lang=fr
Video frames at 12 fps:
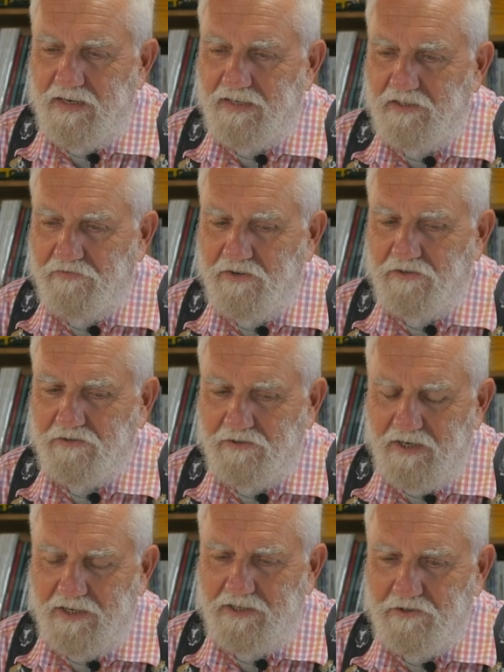La différence
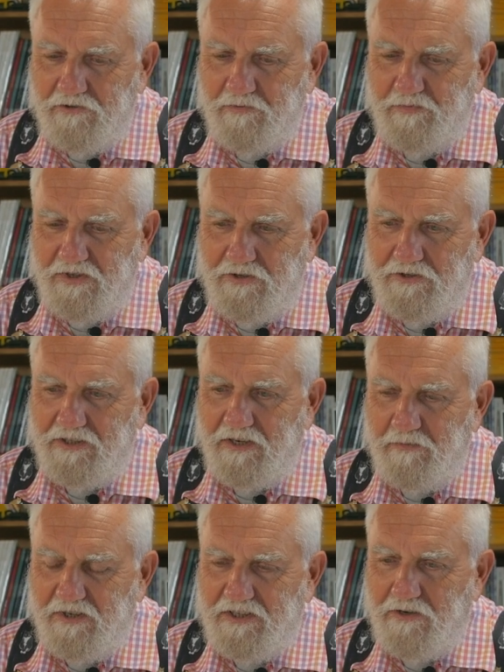entre la réaction de Pilote et de
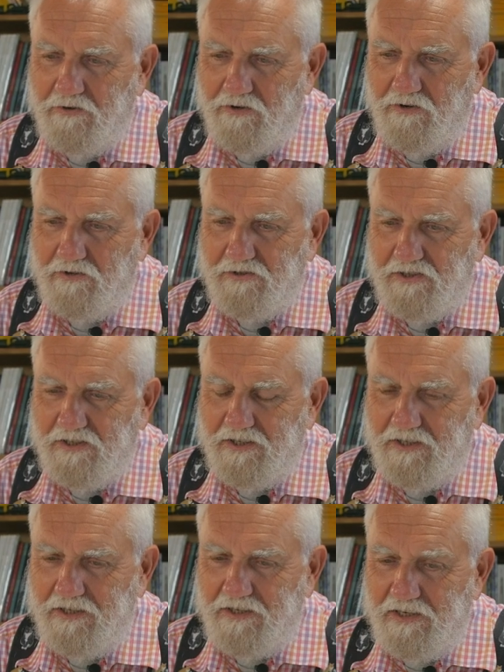Métal Hurlant, c'est
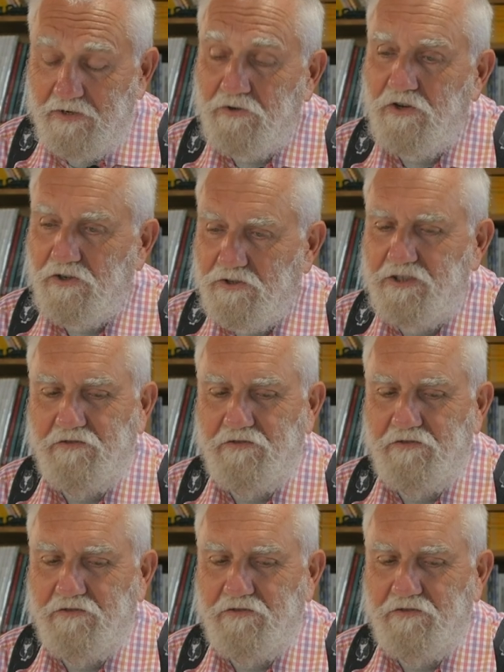il y a une grande